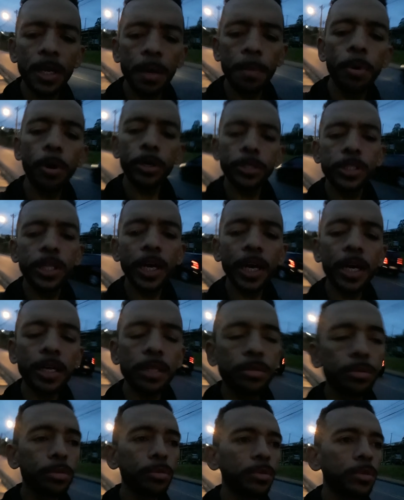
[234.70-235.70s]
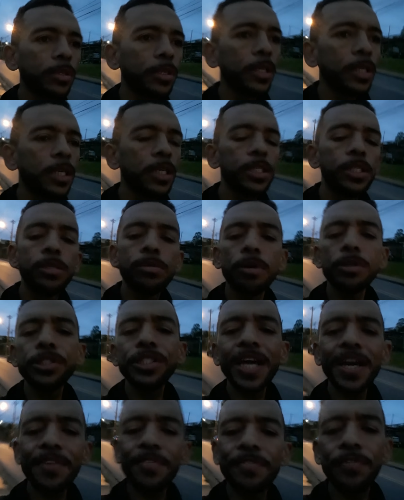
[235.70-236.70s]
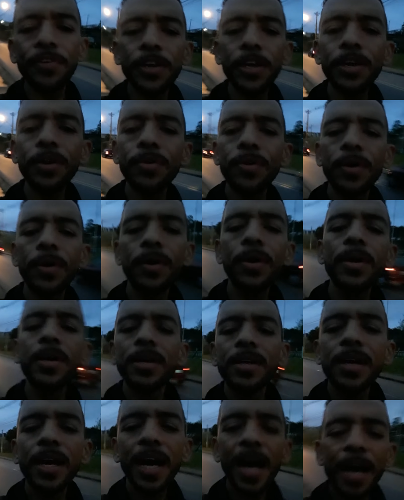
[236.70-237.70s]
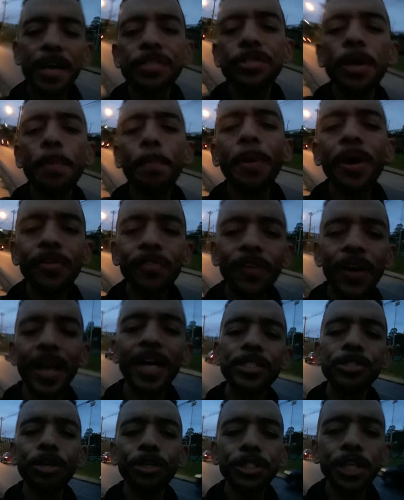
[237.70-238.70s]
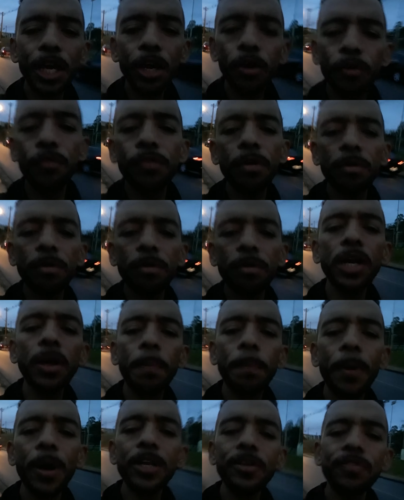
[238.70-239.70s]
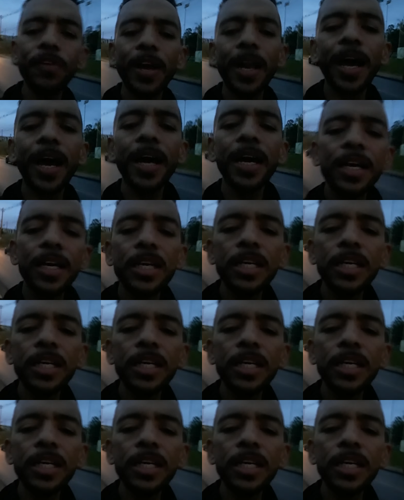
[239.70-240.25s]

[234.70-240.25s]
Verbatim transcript: Portanto, se você viu Aí você pode falar, se você não viu, você não pode falar.